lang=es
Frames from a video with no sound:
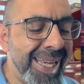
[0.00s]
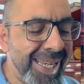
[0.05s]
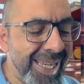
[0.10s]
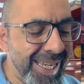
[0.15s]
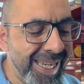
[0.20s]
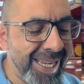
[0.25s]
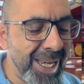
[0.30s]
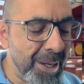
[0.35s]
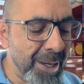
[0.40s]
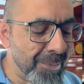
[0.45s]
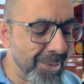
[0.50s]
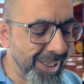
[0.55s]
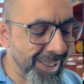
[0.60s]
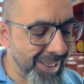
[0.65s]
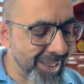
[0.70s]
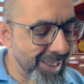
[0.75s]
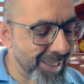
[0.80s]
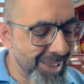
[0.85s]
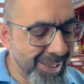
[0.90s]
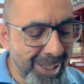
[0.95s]
Y en
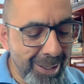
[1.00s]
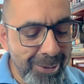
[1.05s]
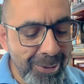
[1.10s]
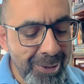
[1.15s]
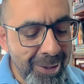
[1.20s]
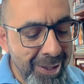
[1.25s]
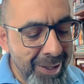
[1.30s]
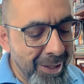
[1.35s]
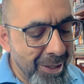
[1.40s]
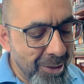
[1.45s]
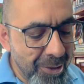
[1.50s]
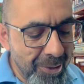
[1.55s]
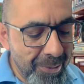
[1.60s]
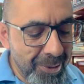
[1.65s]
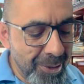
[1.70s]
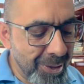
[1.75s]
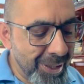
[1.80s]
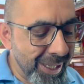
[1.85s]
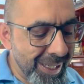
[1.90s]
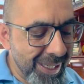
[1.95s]
materia de salud, yo
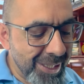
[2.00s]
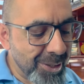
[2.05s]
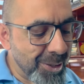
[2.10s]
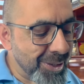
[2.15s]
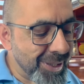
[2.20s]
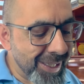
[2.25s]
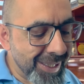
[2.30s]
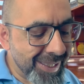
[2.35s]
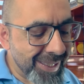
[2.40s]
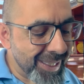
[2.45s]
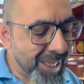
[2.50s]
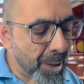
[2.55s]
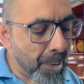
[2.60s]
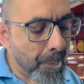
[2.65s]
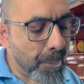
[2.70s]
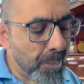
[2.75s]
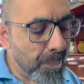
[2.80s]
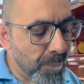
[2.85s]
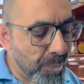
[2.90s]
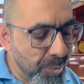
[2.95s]
veo que las cosas
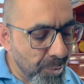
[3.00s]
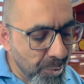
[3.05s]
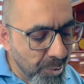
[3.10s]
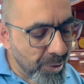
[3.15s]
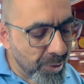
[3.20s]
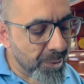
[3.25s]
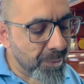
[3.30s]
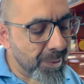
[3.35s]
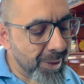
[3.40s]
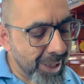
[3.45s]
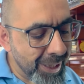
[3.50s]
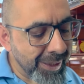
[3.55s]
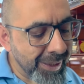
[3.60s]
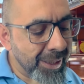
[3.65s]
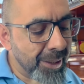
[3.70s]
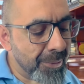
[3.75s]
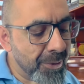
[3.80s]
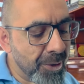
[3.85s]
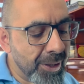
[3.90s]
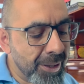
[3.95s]
están muy bien,
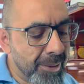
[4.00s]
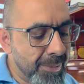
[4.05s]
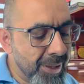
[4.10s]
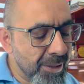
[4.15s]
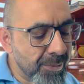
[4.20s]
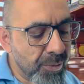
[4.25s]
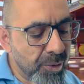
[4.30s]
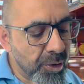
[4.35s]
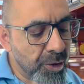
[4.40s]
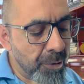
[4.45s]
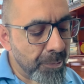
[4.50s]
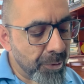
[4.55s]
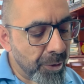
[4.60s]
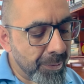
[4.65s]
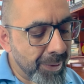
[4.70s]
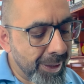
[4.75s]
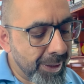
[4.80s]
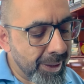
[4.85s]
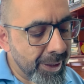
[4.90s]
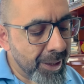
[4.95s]
te veo además muy
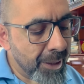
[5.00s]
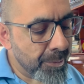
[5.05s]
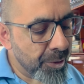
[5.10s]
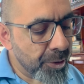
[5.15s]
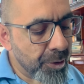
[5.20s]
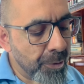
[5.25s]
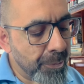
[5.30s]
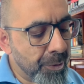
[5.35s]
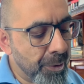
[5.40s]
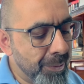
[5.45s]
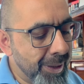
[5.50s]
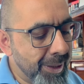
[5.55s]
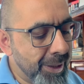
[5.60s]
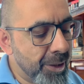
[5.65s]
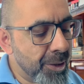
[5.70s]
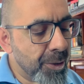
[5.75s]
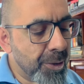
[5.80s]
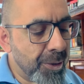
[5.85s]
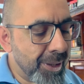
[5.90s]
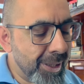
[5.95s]
comprometida, muy
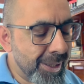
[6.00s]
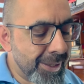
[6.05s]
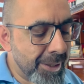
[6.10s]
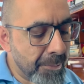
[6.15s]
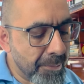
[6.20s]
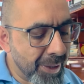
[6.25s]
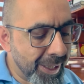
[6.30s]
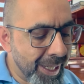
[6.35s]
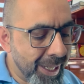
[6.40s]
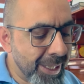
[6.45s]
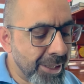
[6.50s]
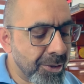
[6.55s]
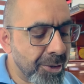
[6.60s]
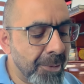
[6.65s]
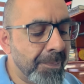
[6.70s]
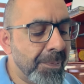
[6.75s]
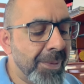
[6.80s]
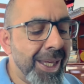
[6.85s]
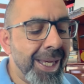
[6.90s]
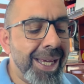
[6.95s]
comprometido con este
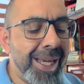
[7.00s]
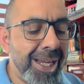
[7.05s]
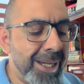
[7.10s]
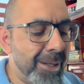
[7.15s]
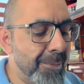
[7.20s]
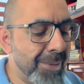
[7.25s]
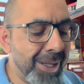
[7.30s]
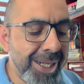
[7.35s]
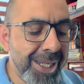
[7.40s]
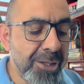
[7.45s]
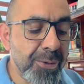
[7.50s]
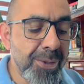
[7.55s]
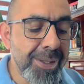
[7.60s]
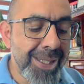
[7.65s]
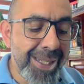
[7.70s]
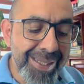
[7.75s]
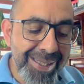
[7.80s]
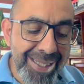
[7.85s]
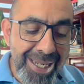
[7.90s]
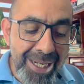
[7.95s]
embarazo. El embarazo es
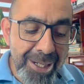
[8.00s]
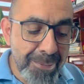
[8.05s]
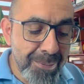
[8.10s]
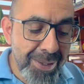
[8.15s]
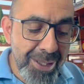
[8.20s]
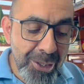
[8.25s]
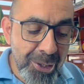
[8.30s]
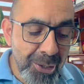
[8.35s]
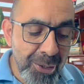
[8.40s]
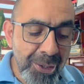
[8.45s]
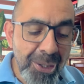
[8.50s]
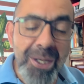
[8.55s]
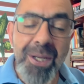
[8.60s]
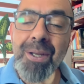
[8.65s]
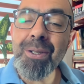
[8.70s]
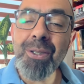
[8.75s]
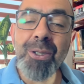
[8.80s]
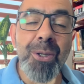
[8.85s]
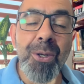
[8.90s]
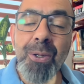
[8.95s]
a término,
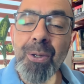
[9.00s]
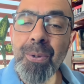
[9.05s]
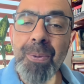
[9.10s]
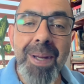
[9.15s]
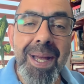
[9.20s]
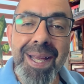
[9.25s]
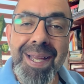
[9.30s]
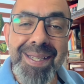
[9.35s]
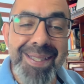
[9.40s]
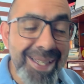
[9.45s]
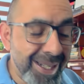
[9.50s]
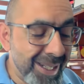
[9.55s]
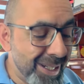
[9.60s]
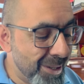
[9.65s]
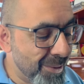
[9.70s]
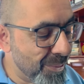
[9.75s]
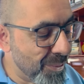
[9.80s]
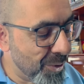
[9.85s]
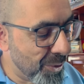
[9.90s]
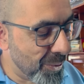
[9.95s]
todo va a
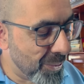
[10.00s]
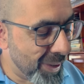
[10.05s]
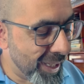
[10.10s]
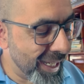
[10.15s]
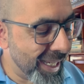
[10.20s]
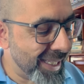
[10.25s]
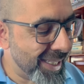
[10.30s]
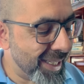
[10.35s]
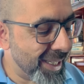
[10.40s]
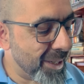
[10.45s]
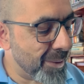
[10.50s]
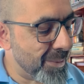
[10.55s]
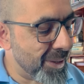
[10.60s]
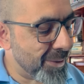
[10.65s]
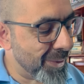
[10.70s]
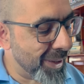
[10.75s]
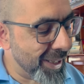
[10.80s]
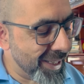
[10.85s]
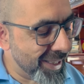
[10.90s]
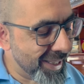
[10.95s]
salir muy bien, así que
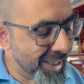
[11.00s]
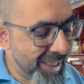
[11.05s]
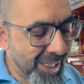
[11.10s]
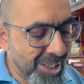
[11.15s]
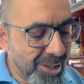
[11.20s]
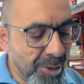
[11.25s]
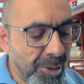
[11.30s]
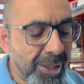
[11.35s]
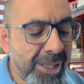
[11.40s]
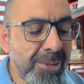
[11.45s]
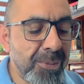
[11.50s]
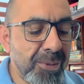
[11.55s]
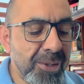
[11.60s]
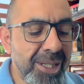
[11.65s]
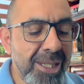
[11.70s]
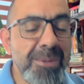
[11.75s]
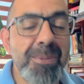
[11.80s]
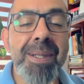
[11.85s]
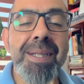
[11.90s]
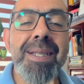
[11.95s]
mis felicitaciones,
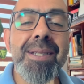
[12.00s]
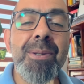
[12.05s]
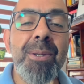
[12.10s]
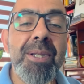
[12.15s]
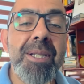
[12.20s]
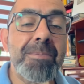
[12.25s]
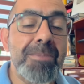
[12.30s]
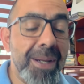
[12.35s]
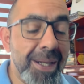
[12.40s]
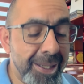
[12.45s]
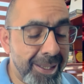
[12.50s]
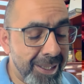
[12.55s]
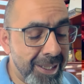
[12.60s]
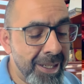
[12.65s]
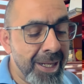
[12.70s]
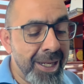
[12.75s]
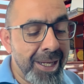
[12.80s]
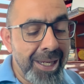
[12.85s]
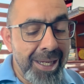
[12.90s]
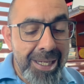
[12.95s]
muchas bendiciones para
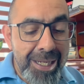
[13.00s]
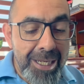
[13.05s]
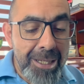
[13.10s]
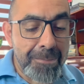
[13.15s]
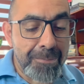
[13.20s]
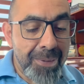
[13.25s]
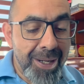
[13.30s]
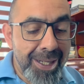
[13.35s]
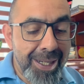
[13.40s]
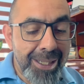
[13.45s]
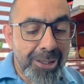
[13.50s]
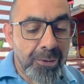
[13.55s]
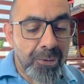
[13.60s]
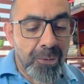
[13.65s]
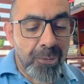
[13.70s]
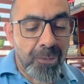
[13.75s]
ti y para tu